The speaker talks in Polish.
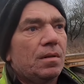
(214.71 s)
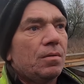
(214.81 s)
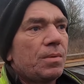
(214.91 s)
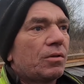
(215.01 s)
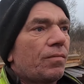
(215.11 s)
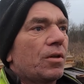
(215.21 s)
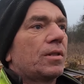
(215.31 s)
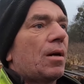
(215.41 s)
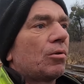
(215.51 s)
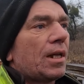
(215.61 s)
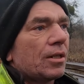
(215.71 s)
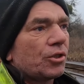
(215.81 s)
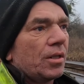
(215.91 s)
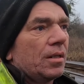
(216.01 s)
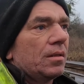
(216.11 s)
U mnie to wyglądało tak,
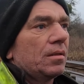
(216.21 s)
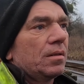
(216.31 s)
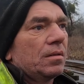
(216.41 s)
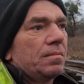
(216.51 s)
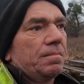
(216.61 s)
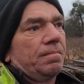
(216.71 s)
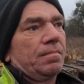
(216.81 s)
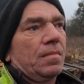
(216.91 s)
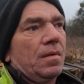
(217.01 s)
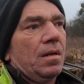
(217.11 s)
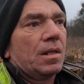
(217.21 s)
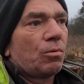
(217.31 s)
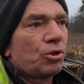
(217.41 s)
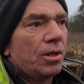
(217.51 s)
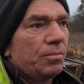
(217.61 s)
że
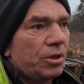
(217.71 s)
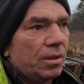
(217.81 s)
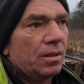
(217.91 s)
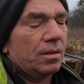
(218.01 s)
nauczyłem się